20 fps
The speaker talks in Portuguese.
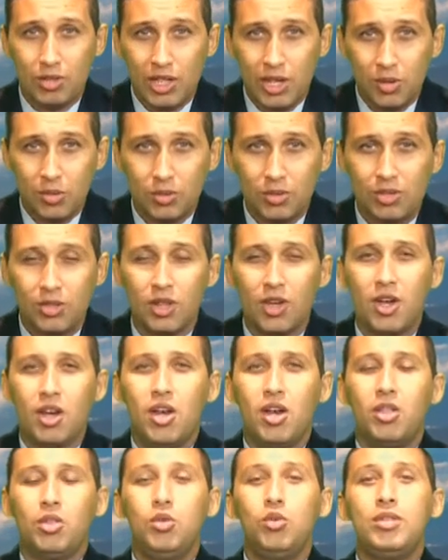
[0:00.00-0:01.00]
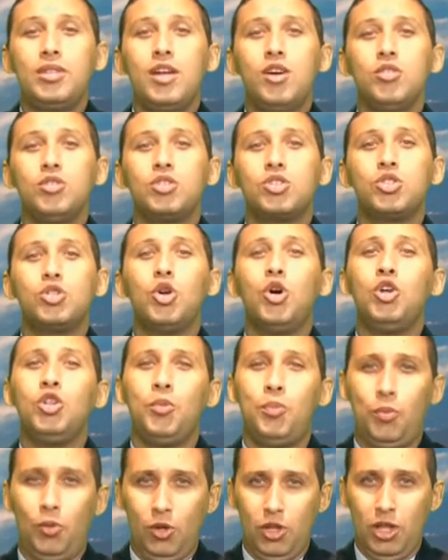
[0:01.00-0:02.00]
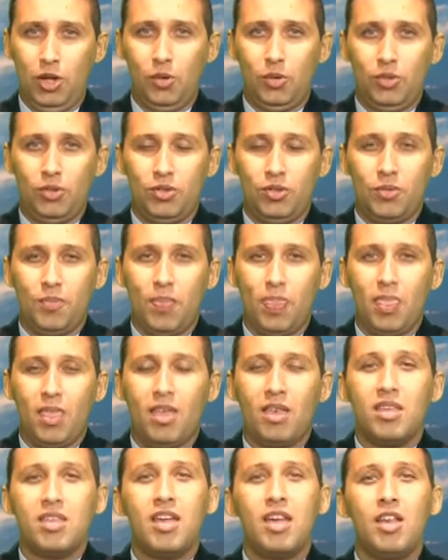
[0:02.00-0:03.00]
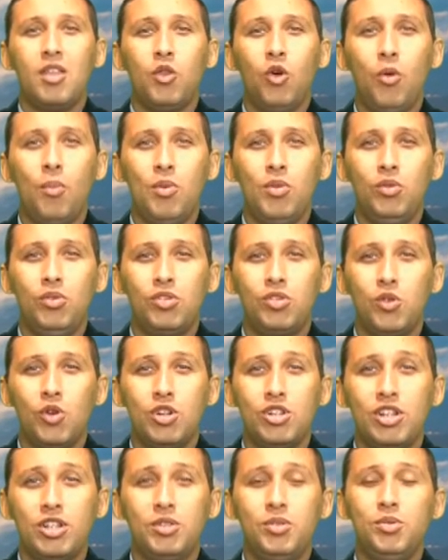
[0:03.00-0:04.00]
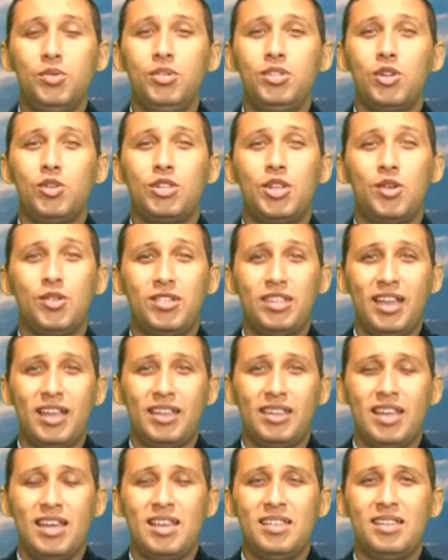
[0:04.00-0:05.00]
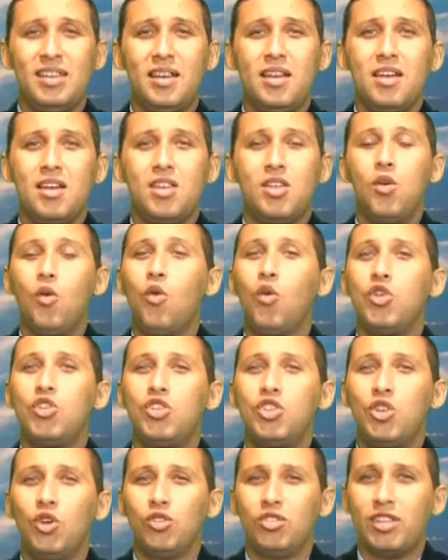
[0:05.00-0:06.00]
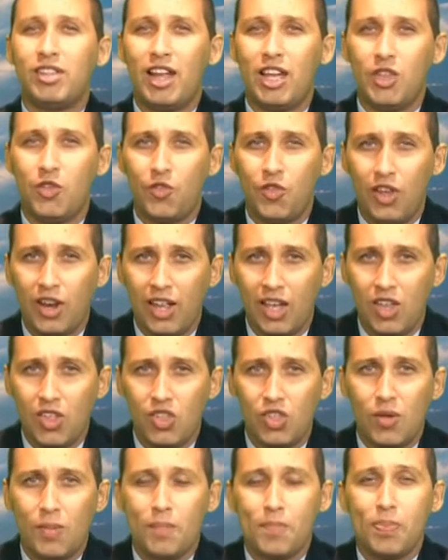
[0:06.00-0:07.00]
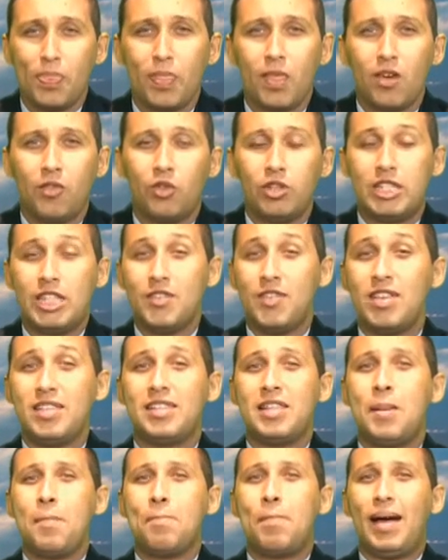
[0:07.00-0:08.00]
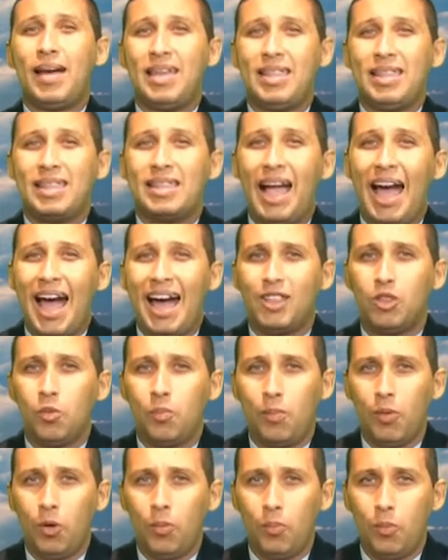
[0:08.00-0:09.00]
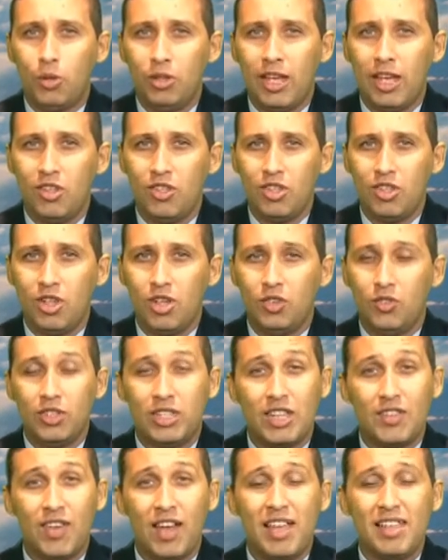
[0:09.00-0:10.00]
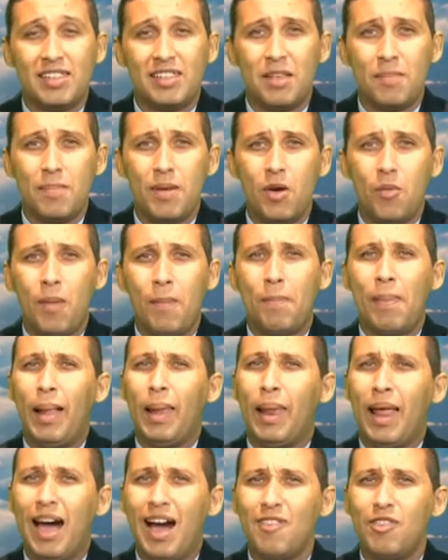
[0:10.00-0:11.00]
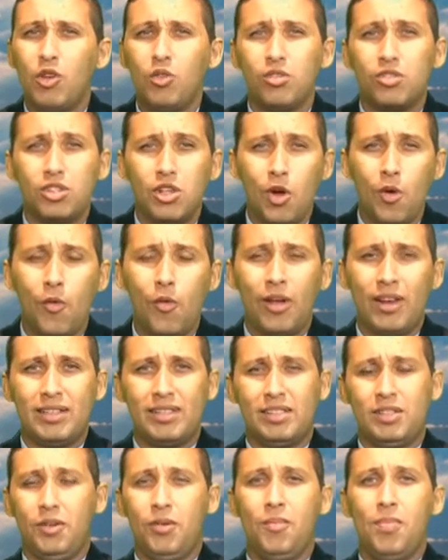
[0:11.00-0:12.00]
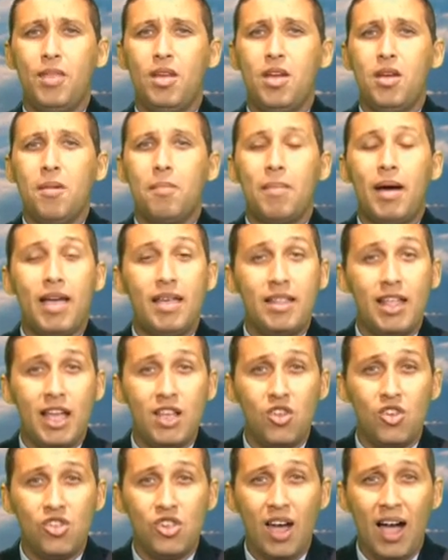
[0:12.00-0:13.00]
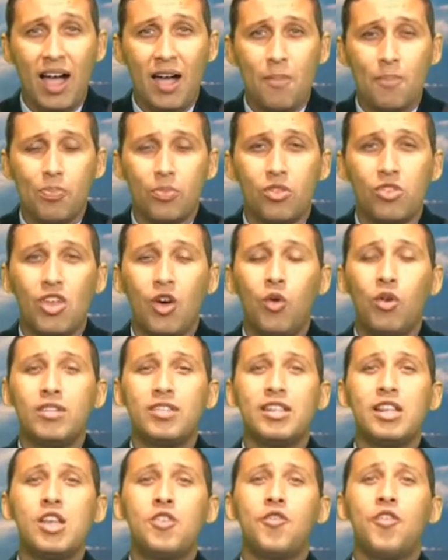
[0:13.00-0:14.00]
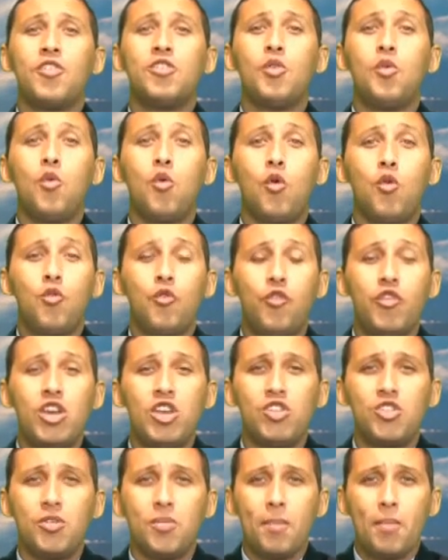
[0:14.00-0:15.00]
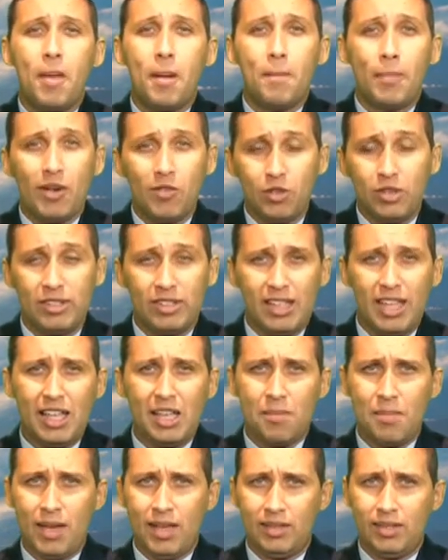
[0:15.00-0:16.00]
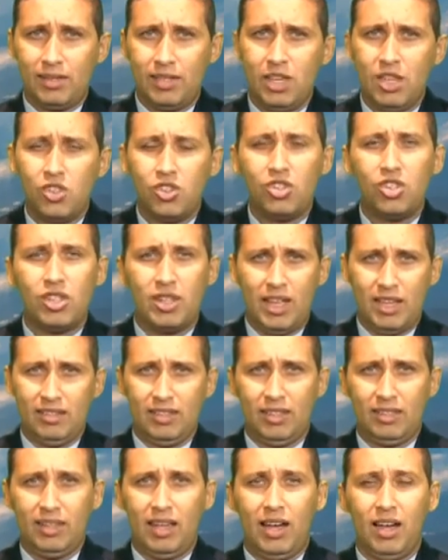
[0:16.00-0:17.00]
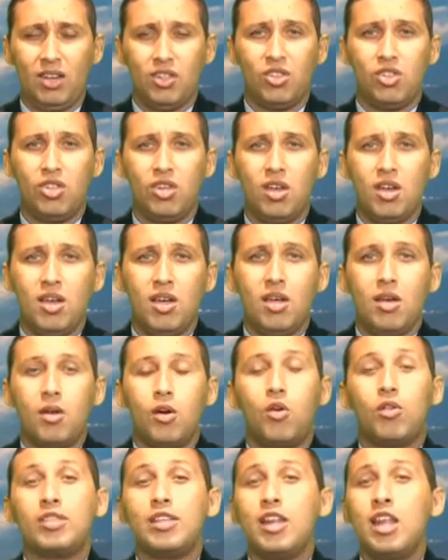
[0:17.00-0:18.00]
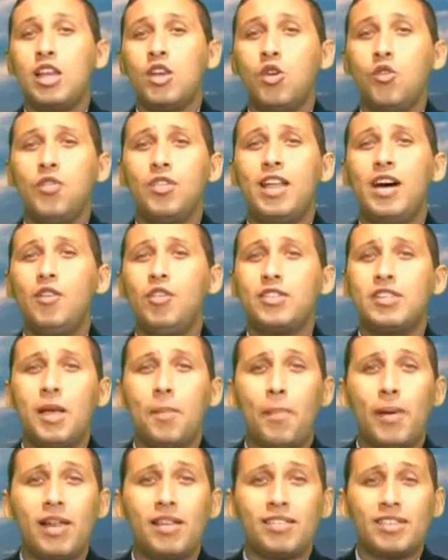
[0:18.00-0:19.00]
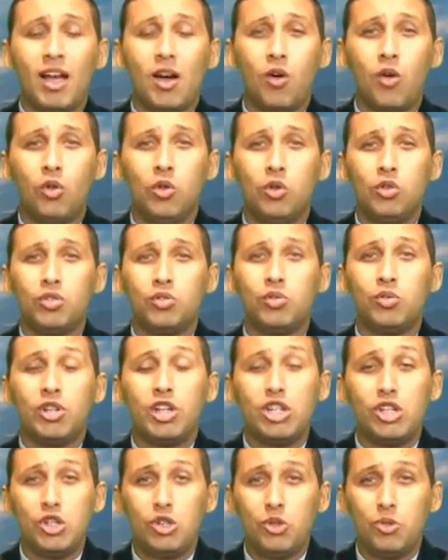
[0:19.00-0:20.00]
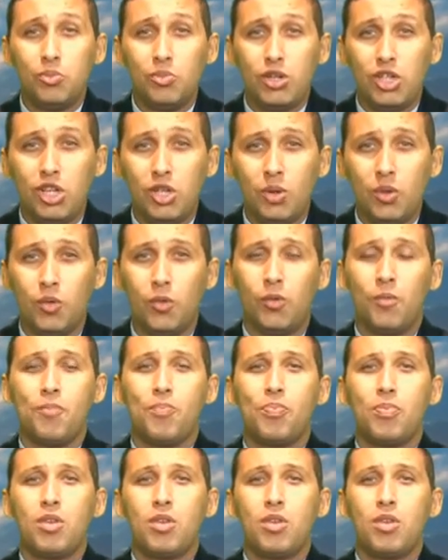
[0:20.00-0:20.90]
Deus, do Deus Todo-Poderoso. E em nome do Senhor Jesus, eu tenho certeza que hoje não será diferente. Você vai ser impactado pelo poder de Deus. Você vai receber uma palavra ao seu coração. Mas desde já, eu gostaria de fazer um convite para você que me assiste nessa tarde. Gostaria de convidar você para estar conosco neste domingo.